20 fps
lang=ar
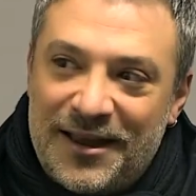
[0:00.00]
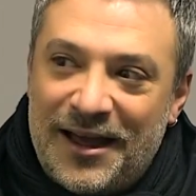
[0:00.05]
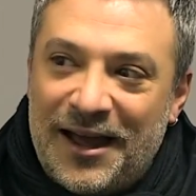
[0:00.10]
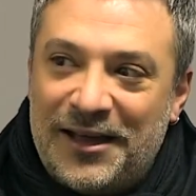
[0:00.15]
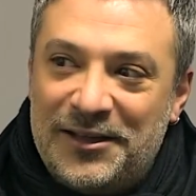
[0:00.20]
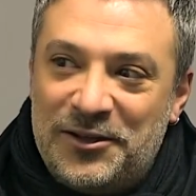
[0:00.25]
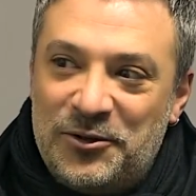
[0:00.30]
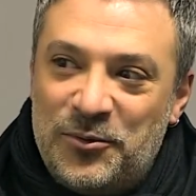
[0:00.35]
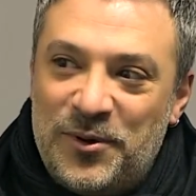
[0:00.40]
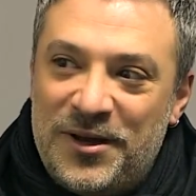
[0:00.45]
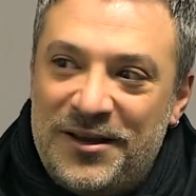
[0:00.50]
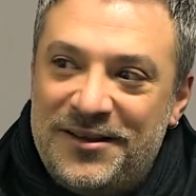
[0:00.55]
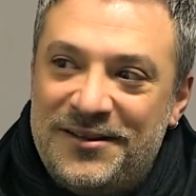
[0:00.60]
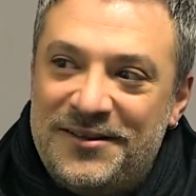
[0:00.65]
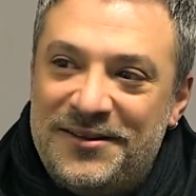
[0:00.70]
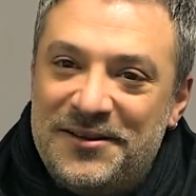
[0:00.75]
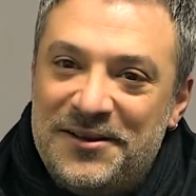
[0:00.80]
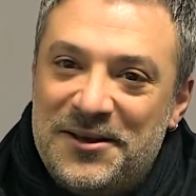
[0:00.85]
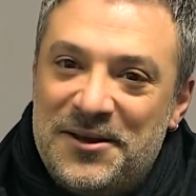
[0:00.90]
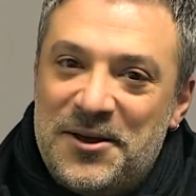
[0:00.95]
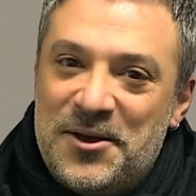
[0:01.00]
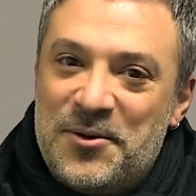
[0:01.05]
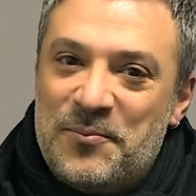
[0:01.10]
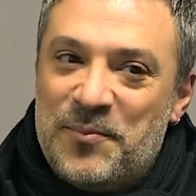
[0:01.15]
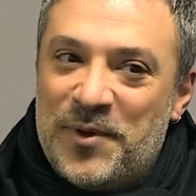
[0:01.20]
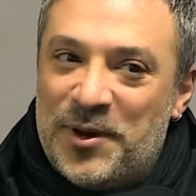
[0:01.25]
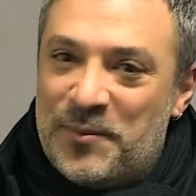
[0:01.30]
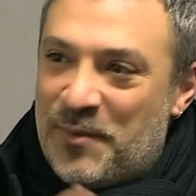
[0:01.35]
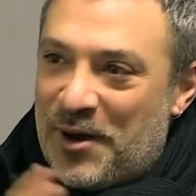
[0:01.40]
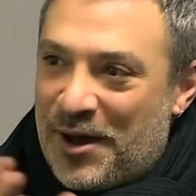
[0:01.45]
احد الوالد
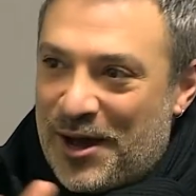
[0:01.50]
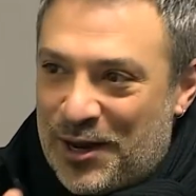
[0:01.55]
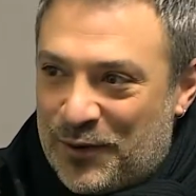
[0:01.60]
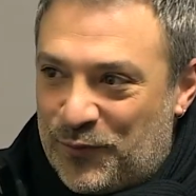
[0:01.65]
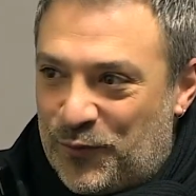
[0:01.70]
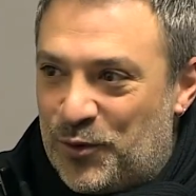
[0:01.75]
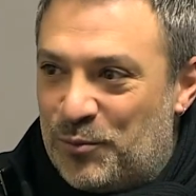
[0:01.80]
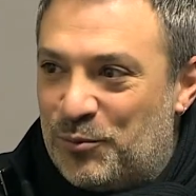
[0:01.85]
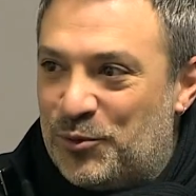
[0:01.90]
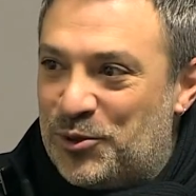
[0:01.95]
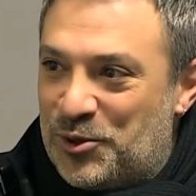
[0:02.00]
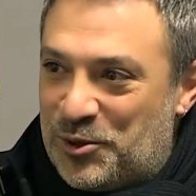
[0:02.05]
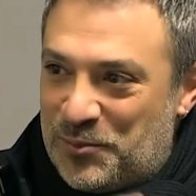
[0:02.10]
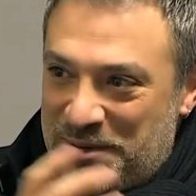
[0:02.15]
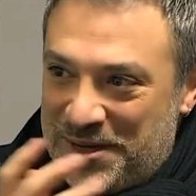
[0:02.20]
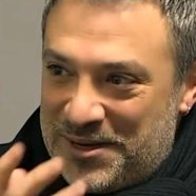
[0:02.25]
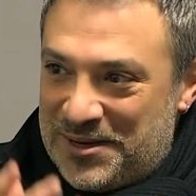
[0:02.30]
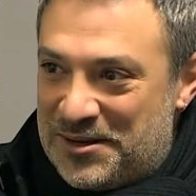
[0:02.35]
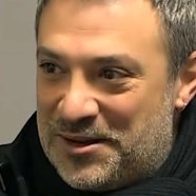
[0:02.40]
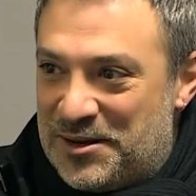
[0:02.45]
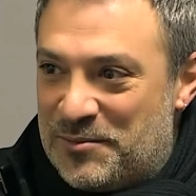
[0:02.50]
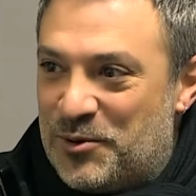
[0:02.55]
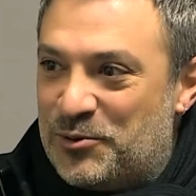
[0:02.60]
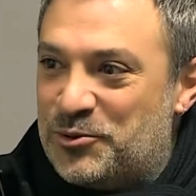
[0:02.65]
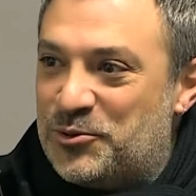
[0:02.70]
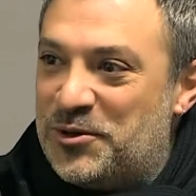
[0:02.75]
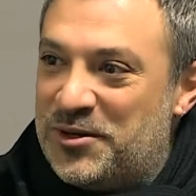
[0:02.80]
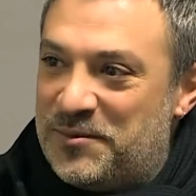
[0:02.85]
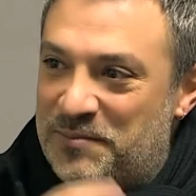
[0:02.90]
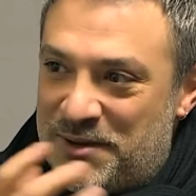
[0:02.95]
من معارفه المطربين اللي
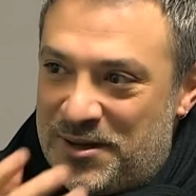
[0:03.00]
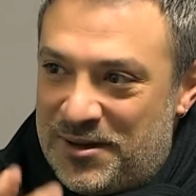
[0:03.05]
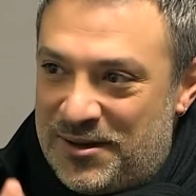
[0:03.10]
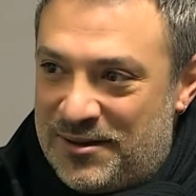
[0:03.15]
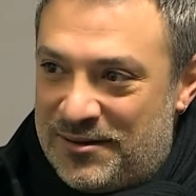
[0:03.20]
موجودين